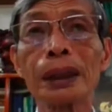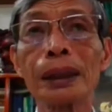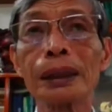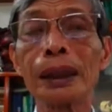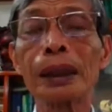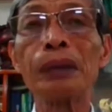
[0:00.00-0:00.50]
nó
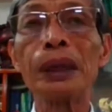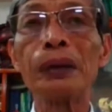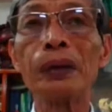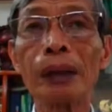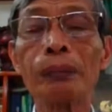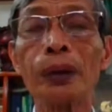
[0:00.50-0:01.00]
thành
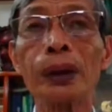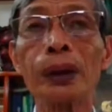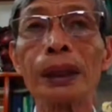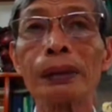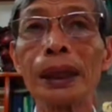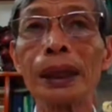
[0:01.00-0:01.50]
bị quá
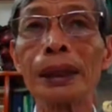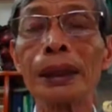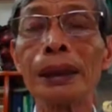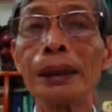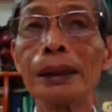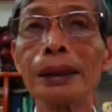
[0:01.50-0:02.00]
muộn cái kiểu này
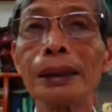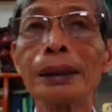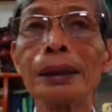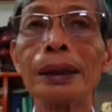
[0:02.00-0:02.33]
thì